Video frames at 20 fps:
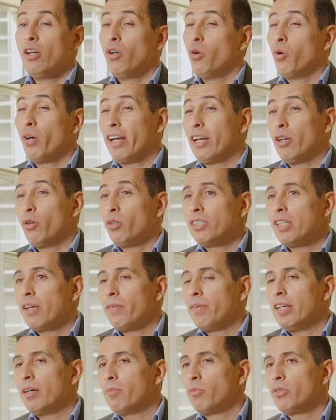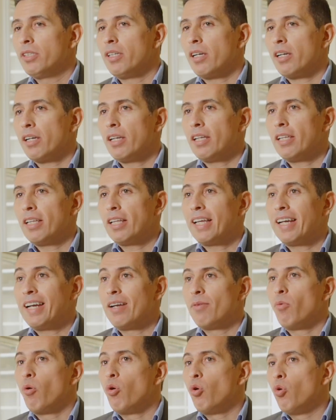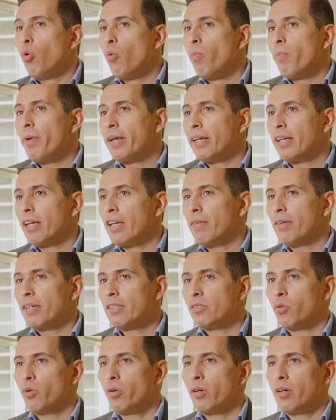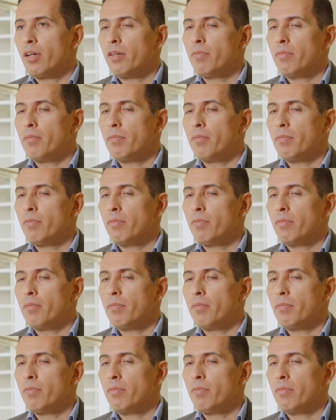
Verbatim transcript: Lo que no sabíamos en realidad era el volumen que iba esto a